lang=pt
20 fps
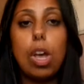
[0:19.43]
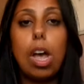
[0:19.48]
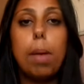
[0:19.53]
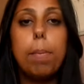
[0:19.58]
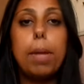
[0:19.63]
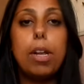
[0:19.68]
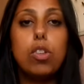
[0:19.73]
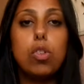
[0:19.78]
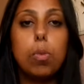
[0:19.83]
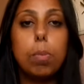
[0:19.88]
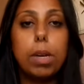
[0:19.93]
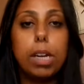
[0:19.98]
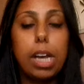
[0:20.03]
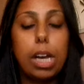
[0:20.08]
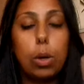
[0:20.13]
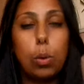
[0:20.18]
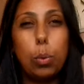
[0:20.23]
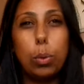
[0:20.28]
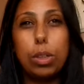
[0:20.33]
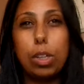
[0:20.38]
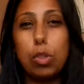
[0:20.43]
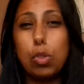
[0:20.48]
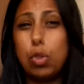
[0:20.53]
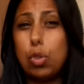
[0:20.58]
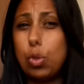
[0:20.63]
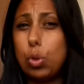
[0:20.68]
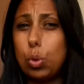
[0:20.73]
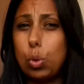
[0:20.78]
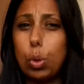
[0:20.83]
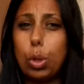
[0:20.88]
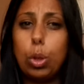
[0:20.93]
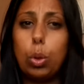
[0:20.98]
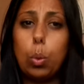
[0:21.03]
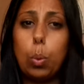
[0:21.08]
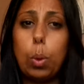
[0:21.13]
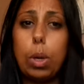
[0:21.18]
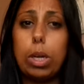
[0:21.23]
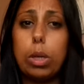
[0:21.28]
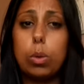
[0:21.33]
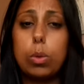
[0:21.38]
A Mad é uma garota de
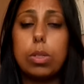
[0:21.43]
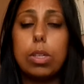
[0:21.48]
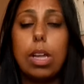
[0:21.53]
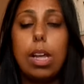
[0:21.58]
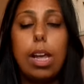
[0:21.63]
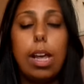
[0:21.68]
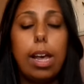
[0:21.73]
18 anos,